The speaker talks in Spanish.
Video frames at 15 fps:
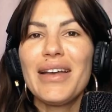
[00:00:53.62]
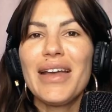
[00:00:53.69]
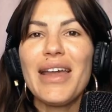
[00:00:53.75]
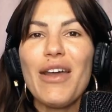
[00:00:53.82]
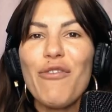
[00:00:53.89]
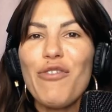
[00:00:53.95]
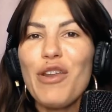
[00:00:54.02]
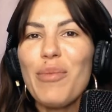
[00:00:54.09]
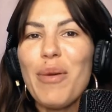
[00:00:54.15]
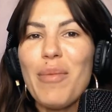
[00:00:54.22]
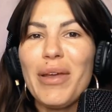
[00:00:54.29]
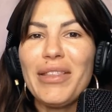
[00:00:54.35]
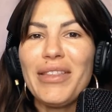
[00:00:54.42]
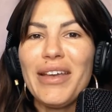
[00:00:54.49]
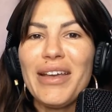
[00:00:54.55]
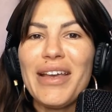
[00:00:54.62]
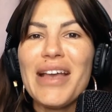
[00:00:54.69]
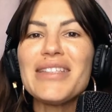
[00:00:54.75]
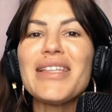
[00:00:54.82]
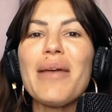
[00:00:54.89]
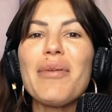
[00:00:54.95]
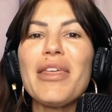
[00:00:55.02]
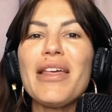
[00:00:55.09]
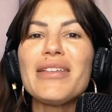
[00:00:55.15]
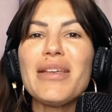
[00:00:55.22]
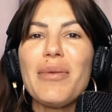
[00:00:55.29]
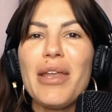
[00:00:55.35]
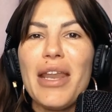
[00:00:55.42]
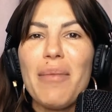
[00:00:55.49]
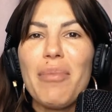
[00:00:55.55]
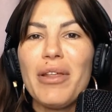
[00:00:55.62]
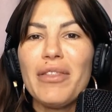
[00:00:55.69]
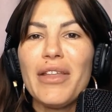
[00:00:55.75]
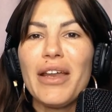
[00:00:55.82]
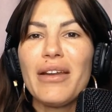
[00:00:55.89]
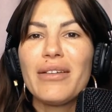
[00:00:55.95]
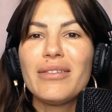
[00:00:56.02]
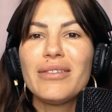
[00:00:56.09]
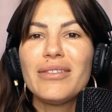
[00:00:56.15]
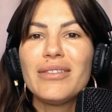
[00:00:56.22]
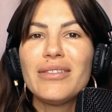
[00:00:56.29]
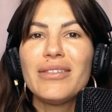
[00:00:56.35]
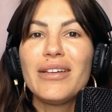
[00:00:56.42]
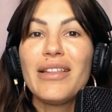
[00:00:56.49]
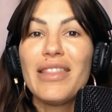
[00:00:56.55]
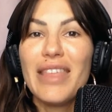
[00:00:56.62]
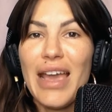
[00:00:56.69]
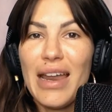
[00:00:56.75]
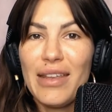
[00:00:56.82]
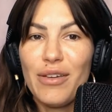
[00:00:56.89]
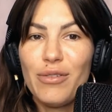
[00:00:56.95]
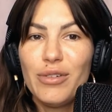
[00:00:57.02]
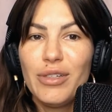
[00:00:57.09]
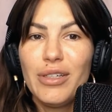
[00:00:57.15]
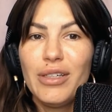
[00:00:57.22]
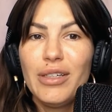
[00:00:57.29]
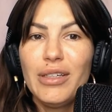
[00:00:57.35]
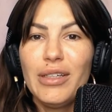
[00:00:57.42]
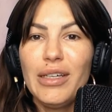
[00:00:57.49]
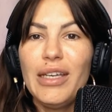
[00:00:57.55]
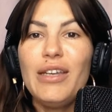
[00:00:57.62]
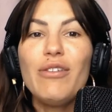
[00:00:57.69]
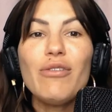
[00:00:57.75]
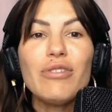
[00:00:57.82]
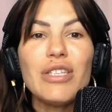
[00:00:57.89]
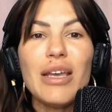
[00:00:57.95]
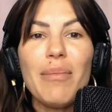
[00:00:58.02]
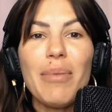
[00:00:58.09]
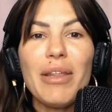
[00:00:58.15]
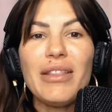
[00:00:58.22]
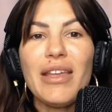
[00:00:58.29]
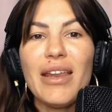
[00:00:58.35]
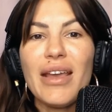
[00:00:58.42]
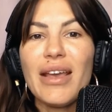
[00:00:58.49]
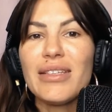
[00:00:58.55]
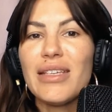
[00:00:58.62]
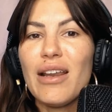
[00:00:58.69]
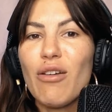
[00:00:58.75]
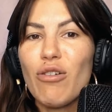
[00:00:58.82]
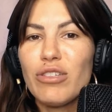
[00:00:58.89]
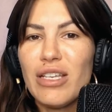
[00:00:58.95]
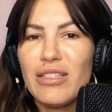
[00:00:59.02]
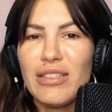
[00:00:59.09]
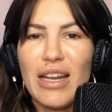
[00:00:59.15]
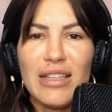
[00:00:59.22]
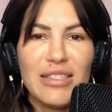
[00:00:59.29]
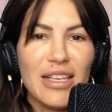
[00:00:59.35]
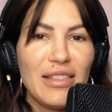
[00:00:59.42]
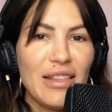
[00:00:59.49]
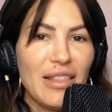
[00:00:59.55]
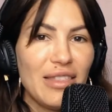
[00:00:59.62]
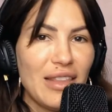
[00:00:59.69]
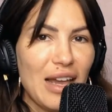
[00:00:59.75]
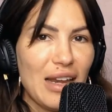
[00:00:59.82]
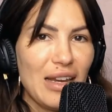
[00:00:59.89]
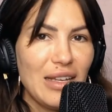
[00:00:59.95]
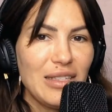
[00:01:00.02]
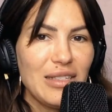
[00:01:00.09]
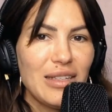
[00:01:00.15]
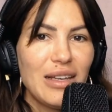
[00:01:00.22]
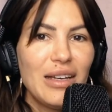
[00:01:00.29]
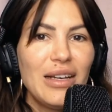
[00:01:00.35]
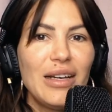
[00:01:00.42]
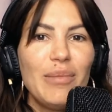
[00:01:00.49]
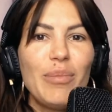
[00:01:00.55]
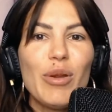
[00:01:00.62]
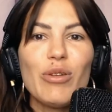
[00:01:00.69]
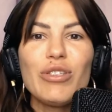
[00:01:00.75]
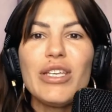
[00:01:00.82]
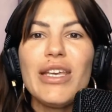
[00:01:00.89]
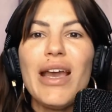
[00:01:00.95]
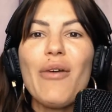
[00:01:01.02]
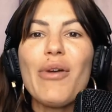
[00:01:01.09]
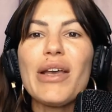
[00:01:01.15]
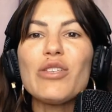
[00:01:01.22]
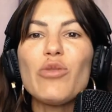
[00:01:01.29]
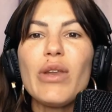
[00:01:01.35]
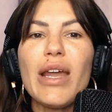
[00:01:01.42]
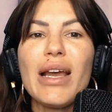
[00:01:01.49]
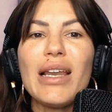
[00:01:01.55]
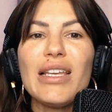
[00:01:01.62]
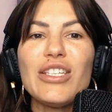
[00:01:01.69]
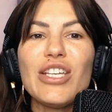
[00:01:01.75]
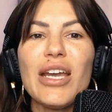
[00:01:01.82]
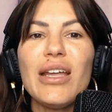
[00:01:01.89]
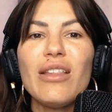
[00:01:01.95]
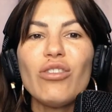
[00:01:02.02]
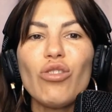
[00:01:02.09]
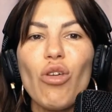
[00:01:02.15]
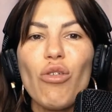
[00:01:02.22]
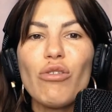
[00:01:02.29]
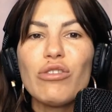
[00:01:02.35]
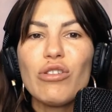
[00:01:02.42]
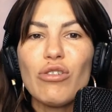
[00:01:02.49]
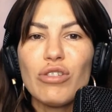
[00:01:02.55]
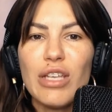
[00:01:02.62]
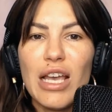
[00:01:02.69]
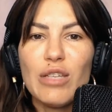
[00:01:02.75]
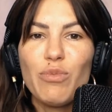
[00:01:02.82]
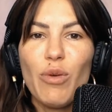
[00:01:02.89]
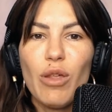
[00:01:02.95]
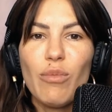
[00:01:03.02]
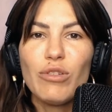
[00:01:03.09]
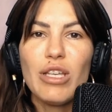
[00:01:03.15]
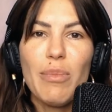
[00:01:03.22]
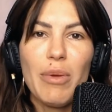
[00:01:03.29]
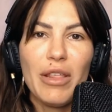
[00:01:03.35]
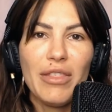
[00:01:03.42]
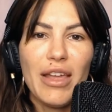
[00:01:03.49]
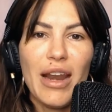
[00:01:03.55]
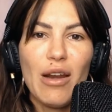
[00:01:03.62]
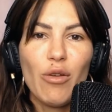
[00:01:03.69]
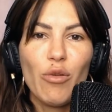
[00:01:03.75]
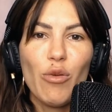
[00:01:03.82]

Creo firmemente que esta vida se viene a aprender. Diario y no siempre tienen que ser cosas trascendentales, pero sí, aunque suene cliché, todos los días podemos aprender algo